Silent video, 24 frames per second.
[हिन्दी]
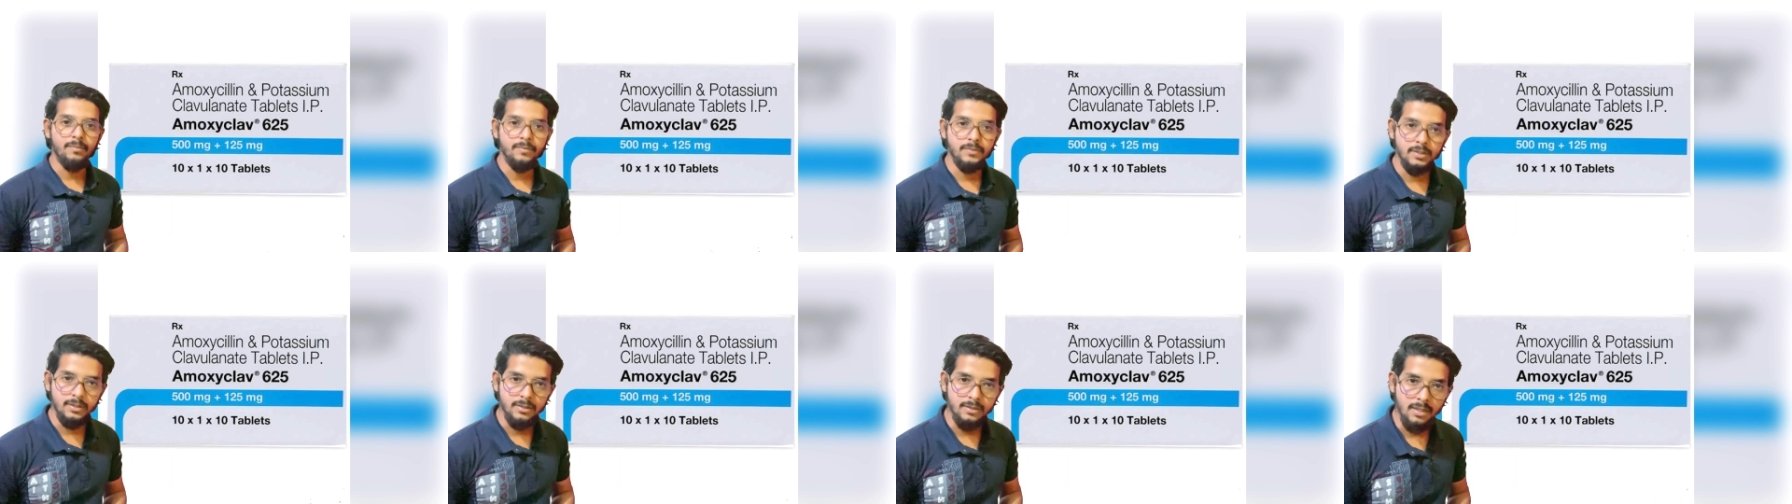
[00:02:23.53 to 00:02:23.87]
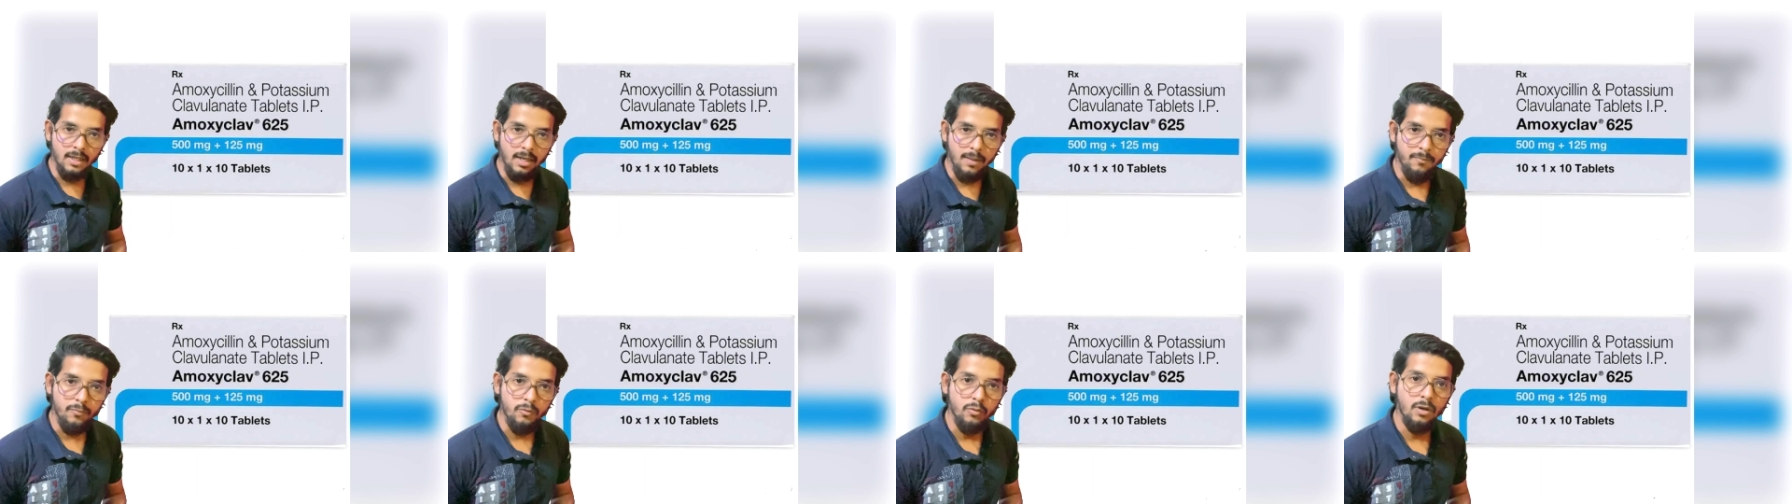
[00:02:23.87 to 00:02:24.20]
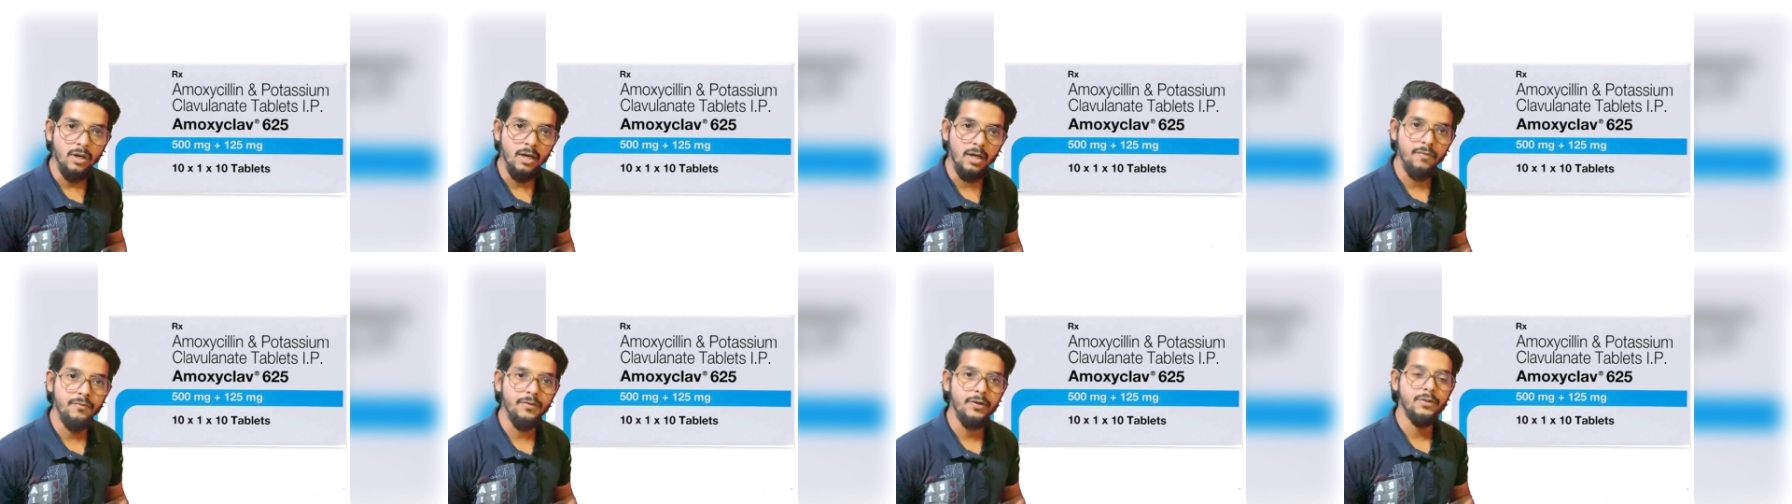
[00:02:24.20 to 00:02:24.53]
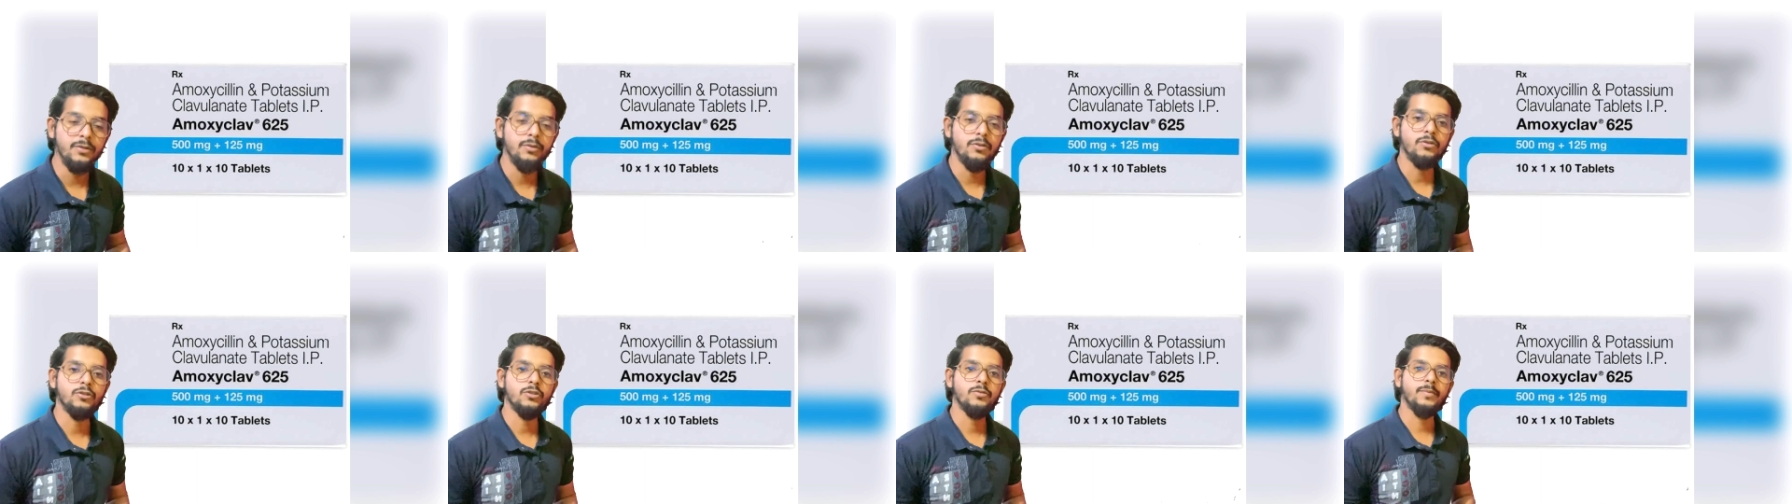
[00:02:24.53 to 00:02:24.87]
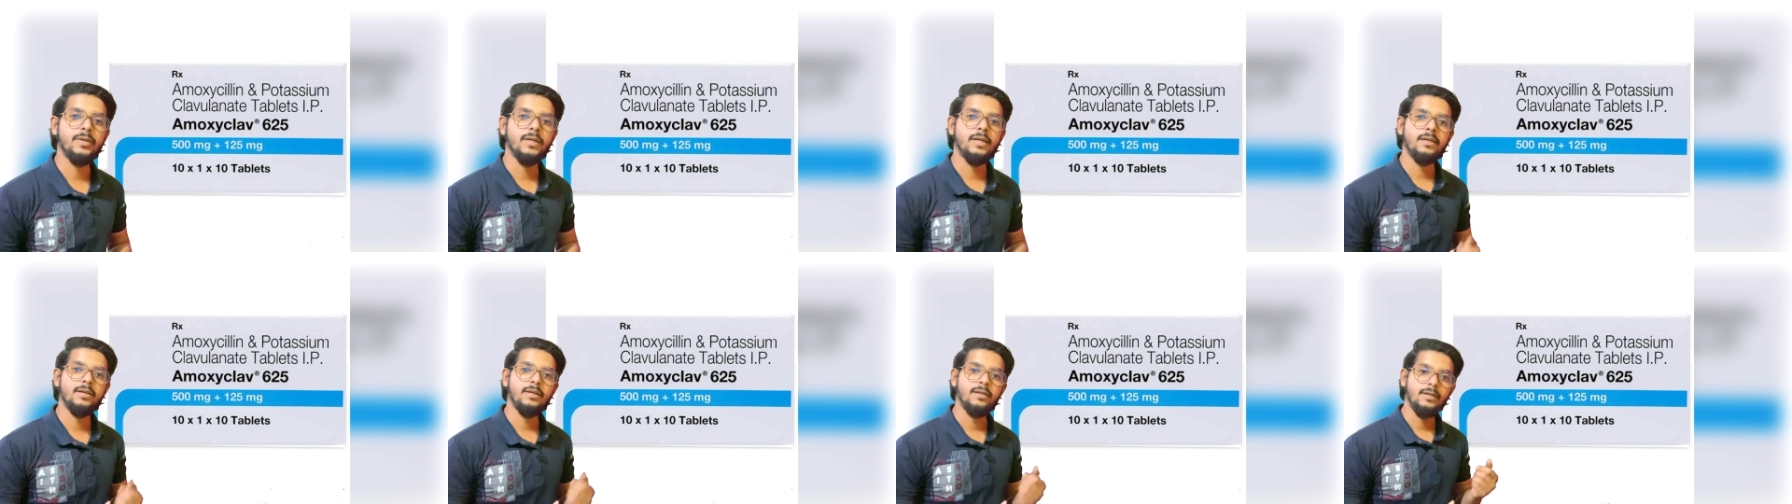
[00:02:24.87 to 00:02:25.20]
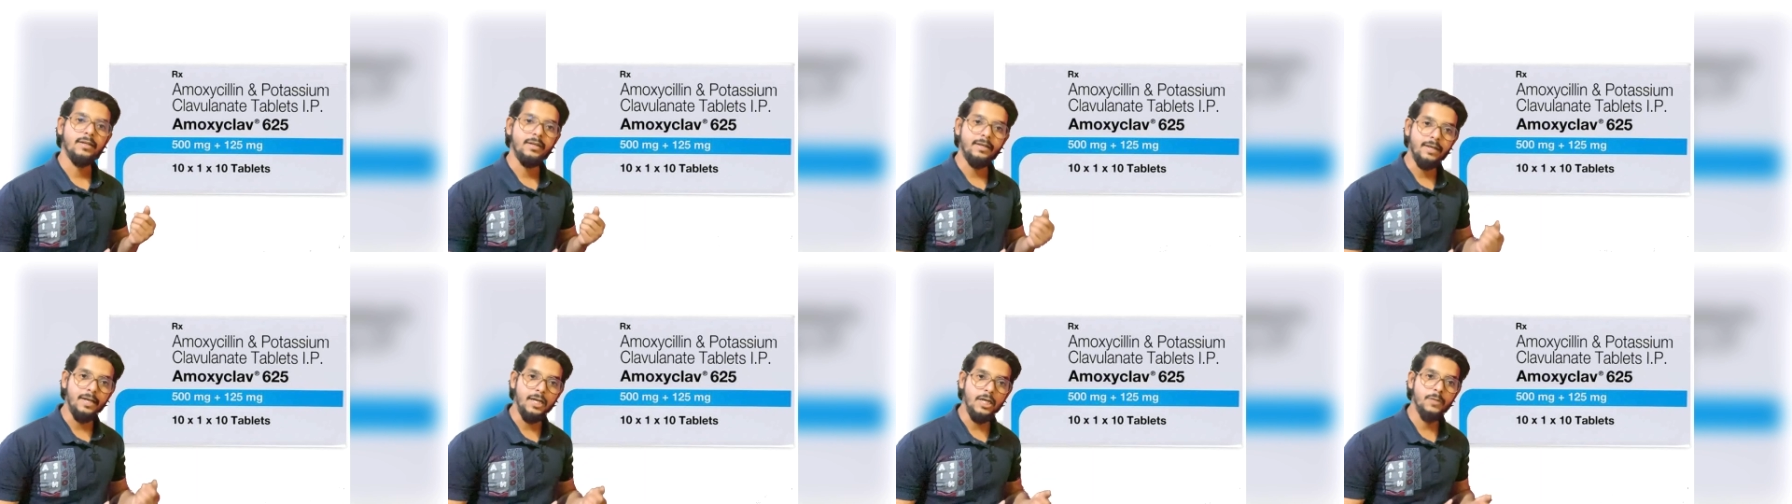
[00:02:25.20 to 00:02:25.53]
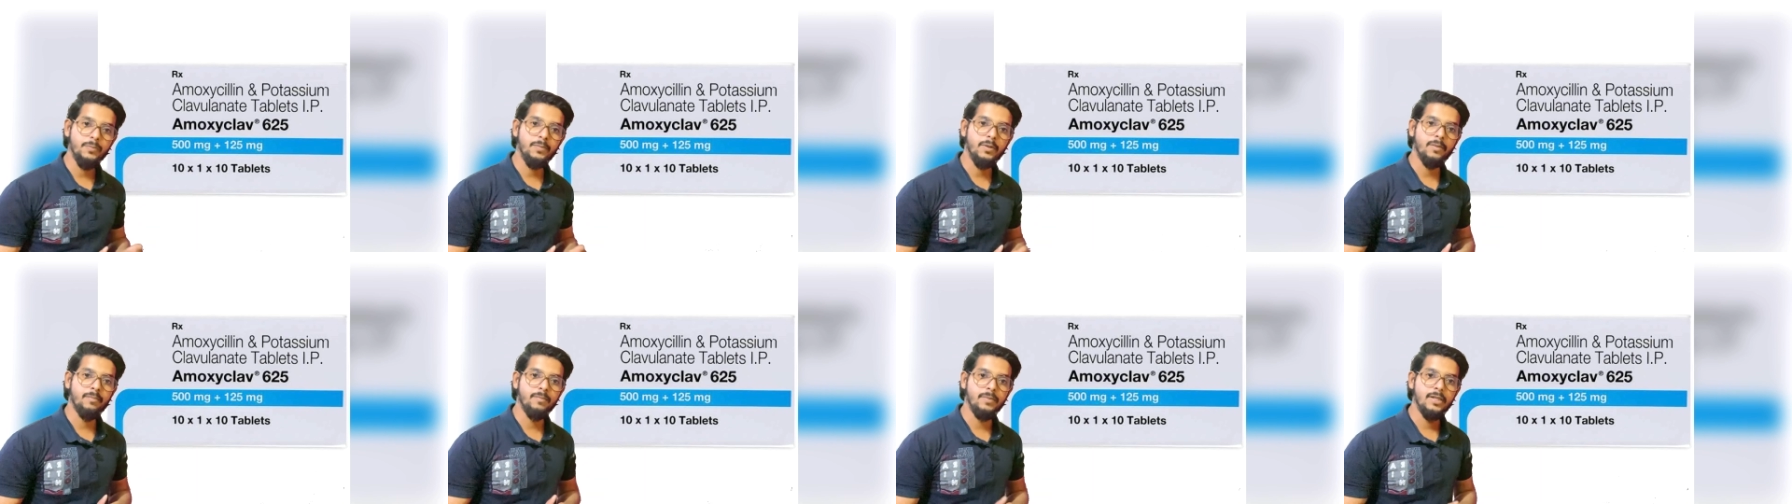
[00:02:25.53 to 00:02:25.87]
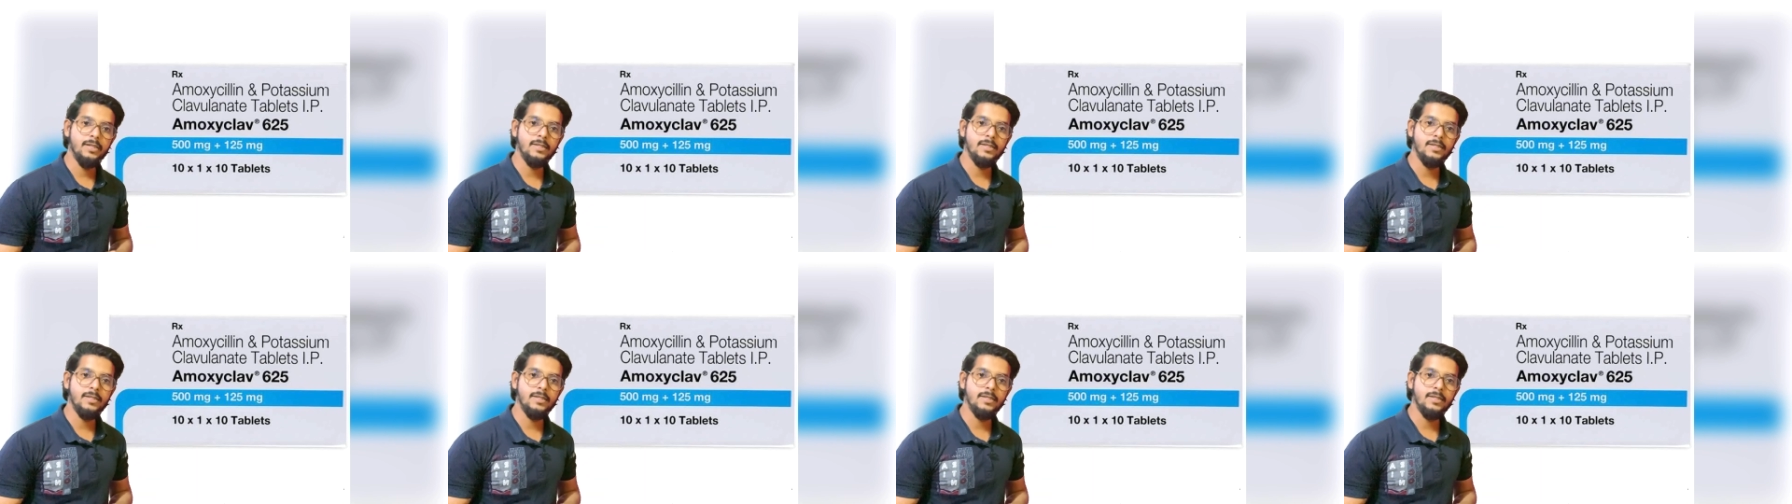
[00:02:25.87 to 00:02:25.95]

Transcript: जैसे आपको हर वीडियोस में नेट पर